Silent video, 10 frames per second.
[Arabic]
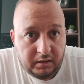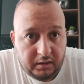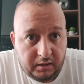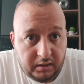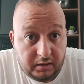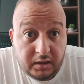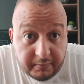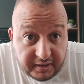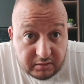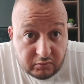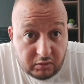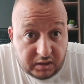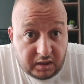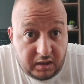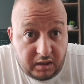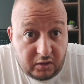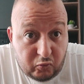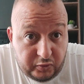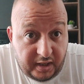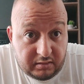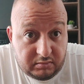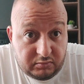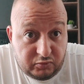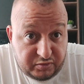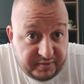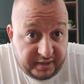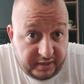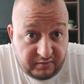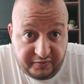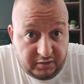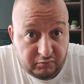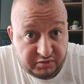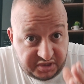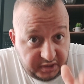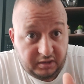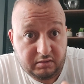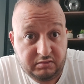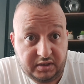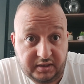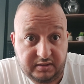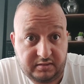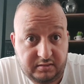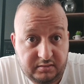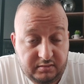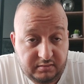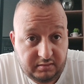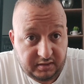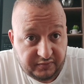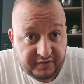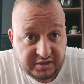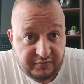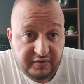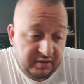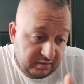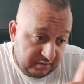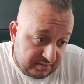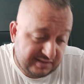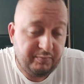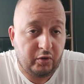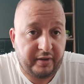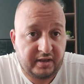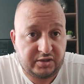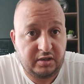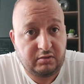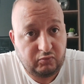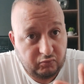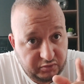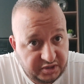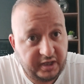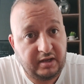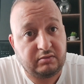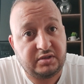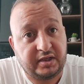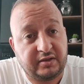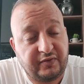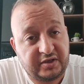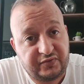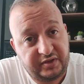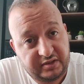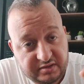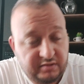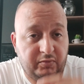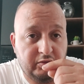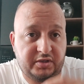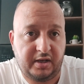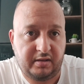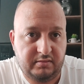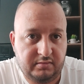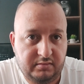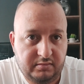آه، اللي بغيت نقول لك اخويا ونتمنى هذا الفيديو انت الا كنتي كتفرجي فيه تسمعوا راجلك وانت الا كنتي كتفرج فيه تسمعوا تا